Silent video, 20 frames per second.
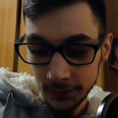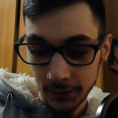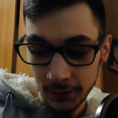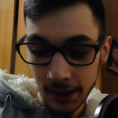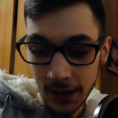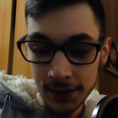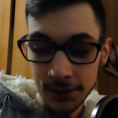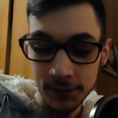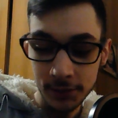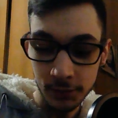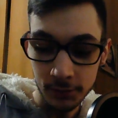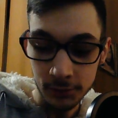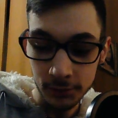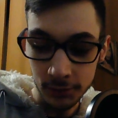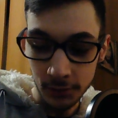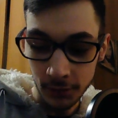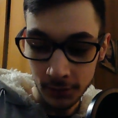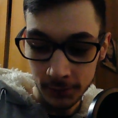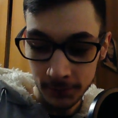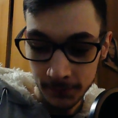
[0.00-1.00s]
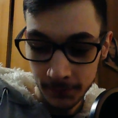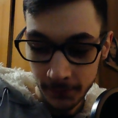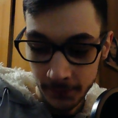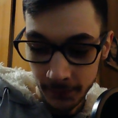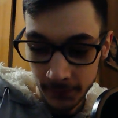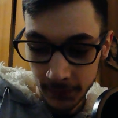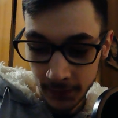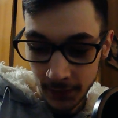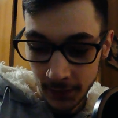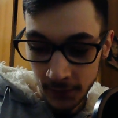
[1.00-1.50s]
Destrudo,
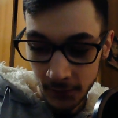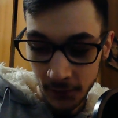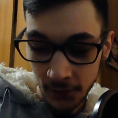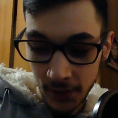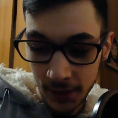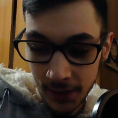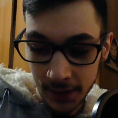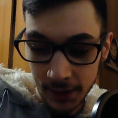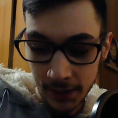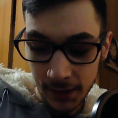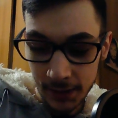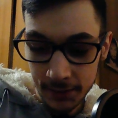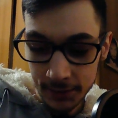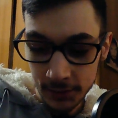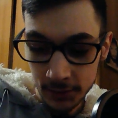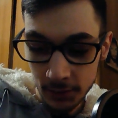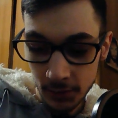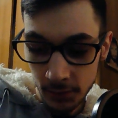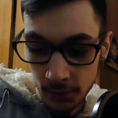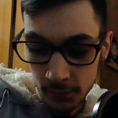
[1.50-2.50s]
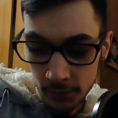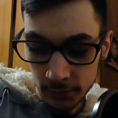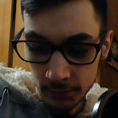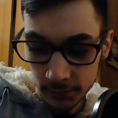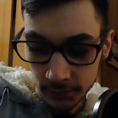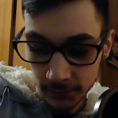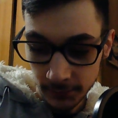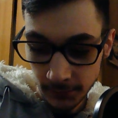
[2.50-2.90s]
Fairy Tail Snow,